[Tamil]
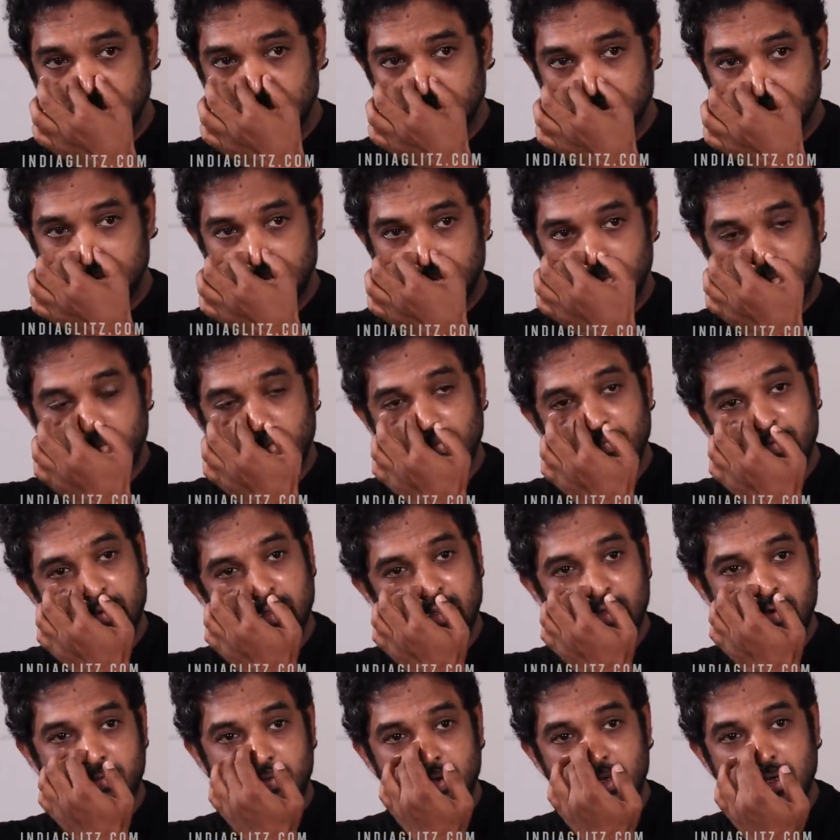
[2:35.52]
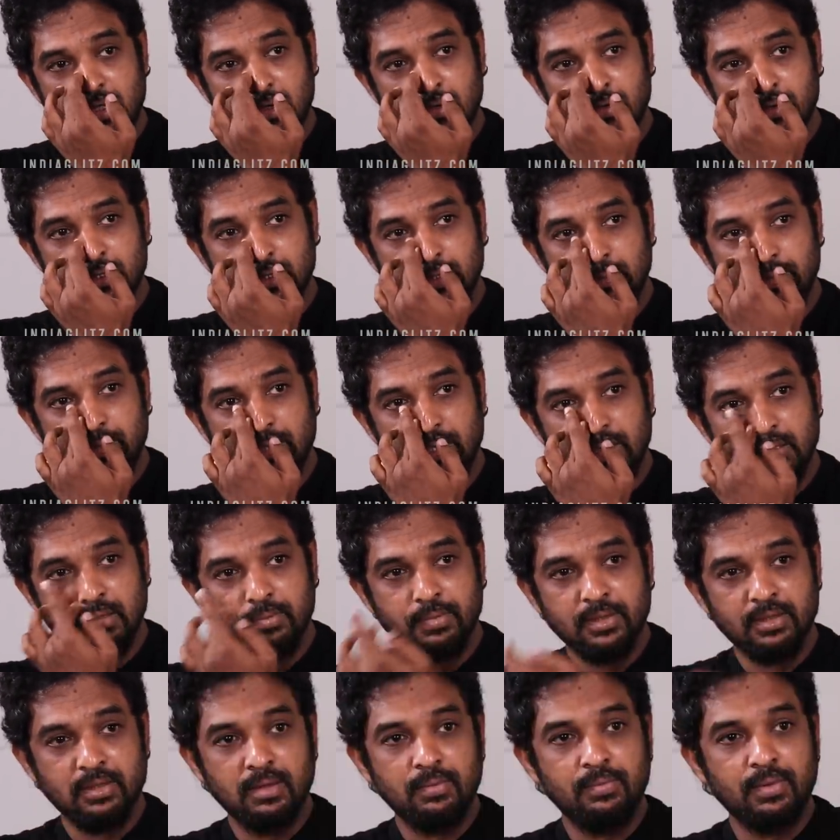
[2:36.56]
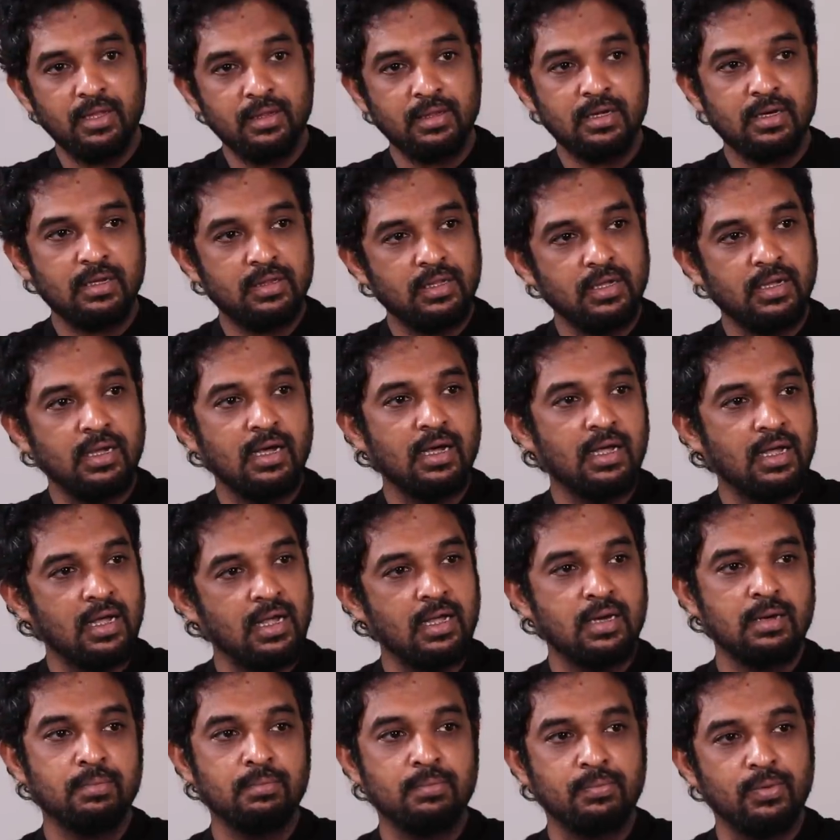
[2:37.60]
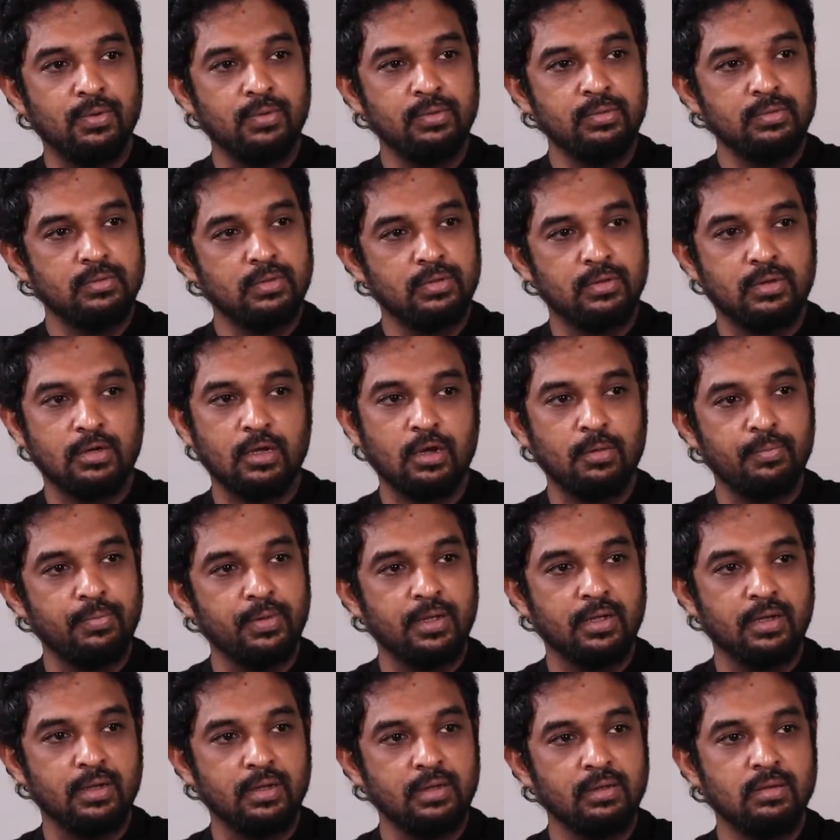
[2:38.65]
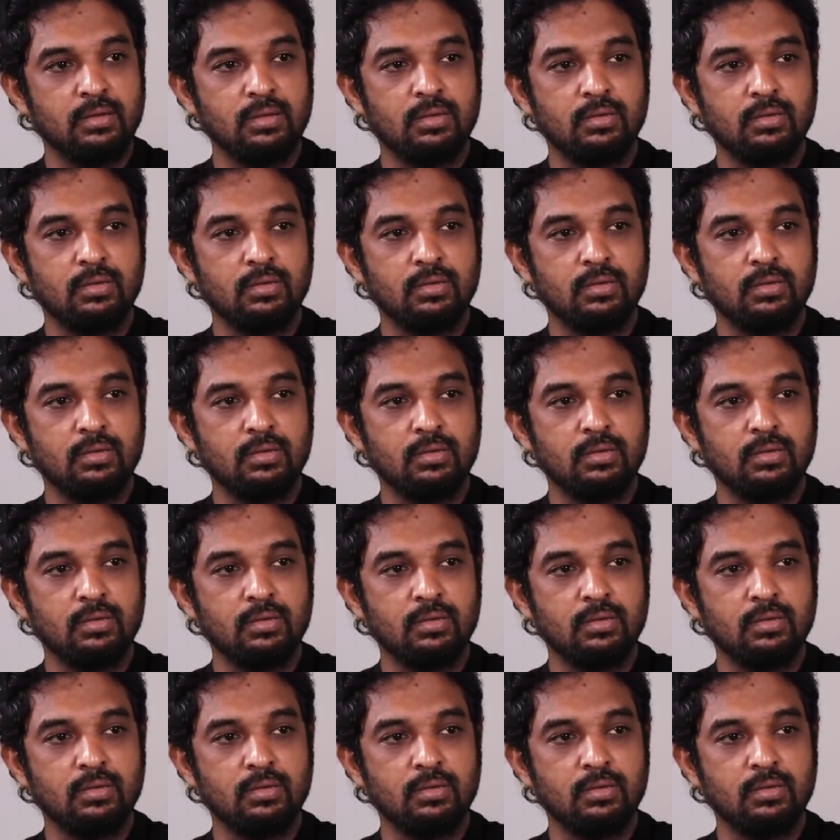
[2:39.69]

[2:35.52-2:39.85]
ஒரு தடவை ஒவ்வொரு தடவையும் நாங்கள் வந்து படத்தை பற்றி பேசுகிறதுக்காக ஆரம்பிப்போம் ஒரு டாப்பிக்கு